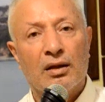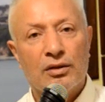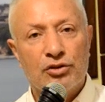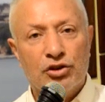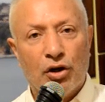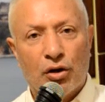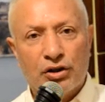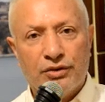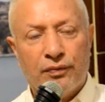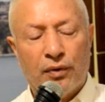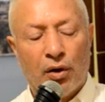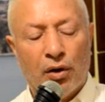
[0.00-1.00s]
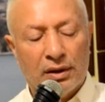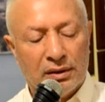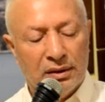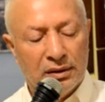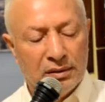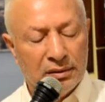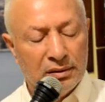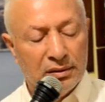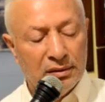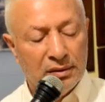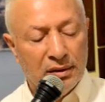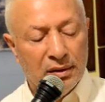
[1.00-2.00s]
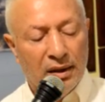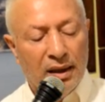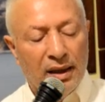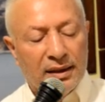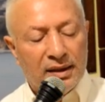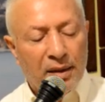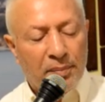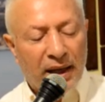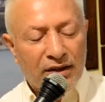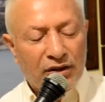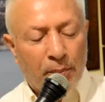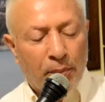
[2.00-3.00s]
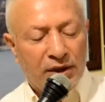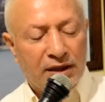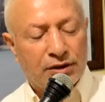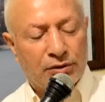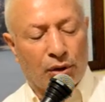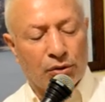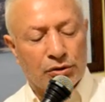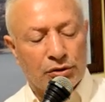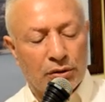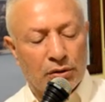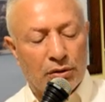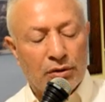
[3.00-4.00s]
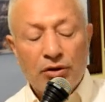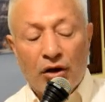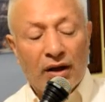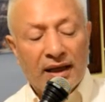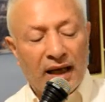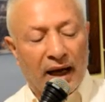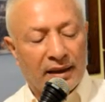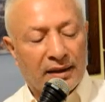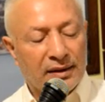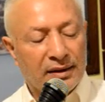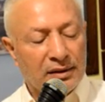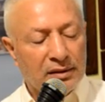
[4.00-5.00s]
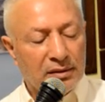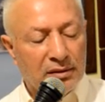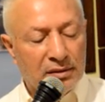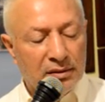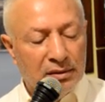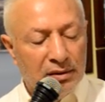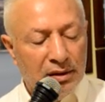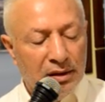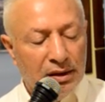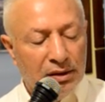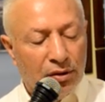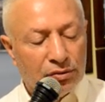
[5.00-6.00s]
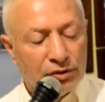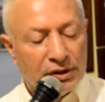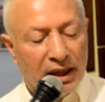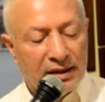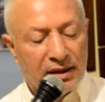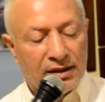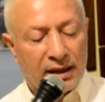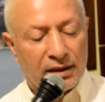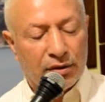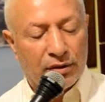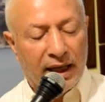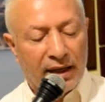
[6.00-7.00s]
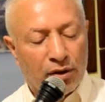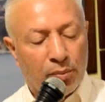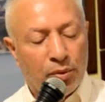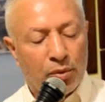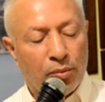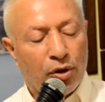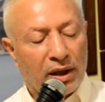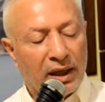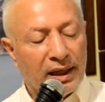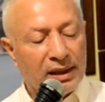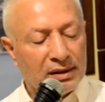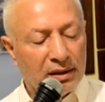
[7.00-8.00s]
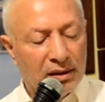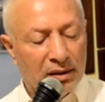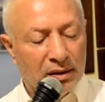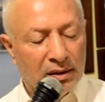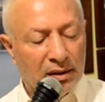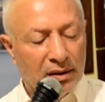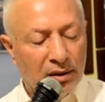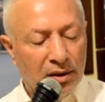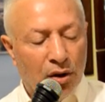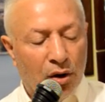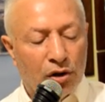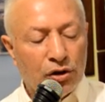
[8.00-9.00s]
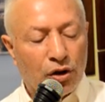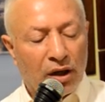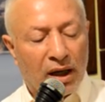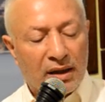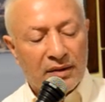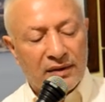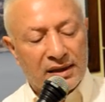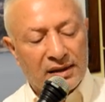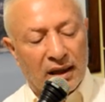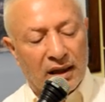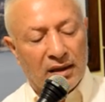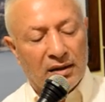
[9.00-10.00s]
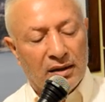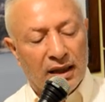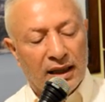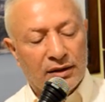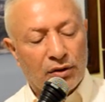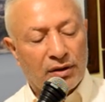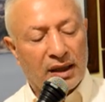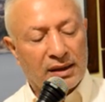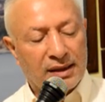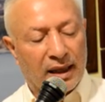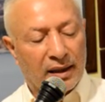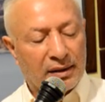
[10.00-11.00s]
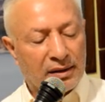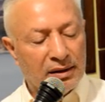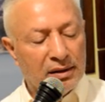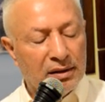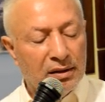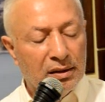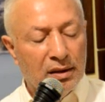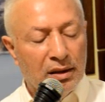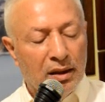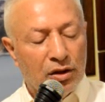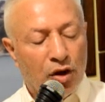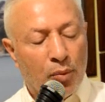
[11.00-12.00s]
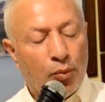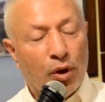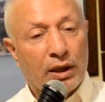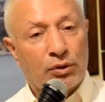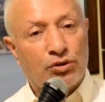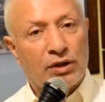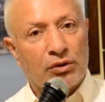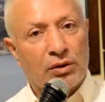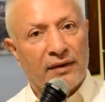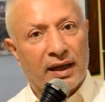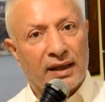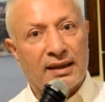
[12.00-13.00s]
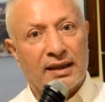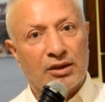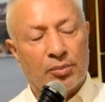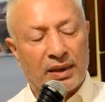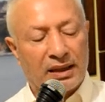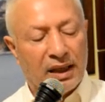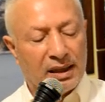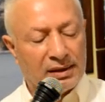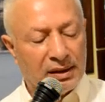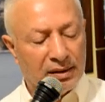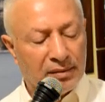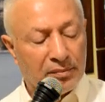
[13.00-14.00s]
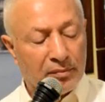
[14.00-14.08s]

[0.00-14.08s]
George Floyd, ti prendo e poi ti strozzo, non legnarti. Non sei di certo negro pur borghese. Onora la divisa e non rialzarti. Non vuoi tu certo aver tante pretese.